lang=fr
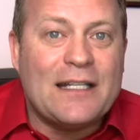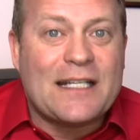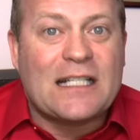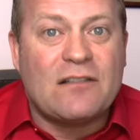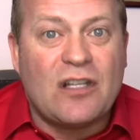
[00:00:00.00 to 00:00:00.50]
des
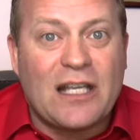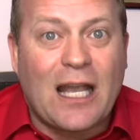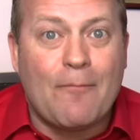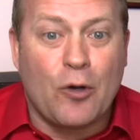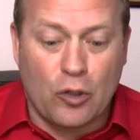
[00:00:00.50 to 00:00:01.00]
activités qui
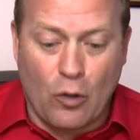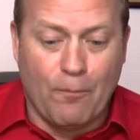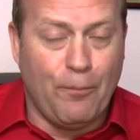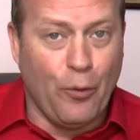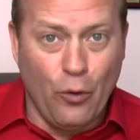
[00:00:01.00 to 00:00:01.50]
rapportent
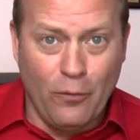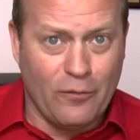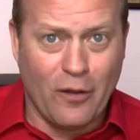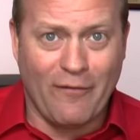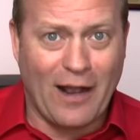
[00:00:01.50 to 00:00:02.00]
peu
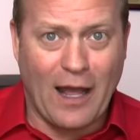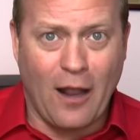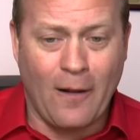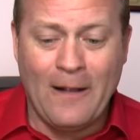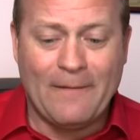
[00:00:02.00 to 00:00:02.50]
de
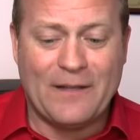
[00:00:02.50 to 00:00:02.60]
valeur,